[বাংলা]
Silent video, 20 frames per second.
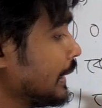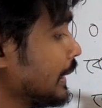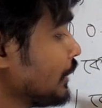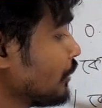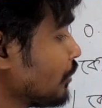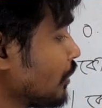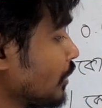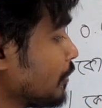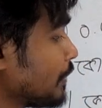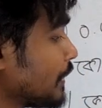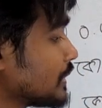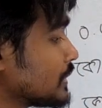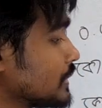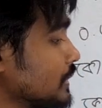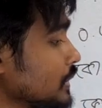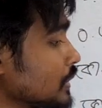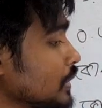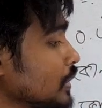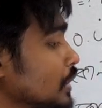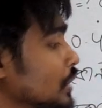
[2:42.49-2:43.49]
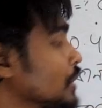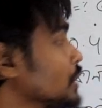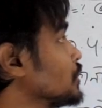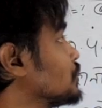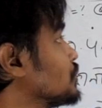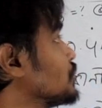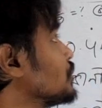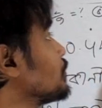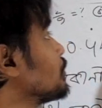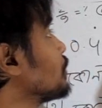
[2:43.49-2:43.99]
ইকুয়াল পাচ্ছি
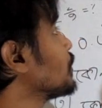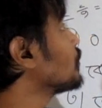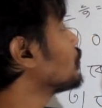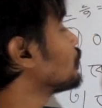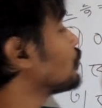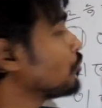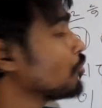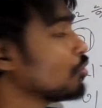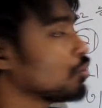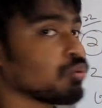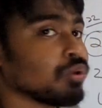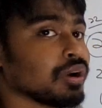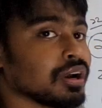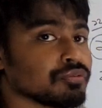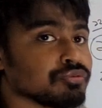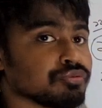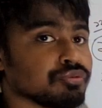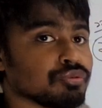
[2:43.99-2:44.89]
জিরো পয়েন্ট ফোর ওয়ান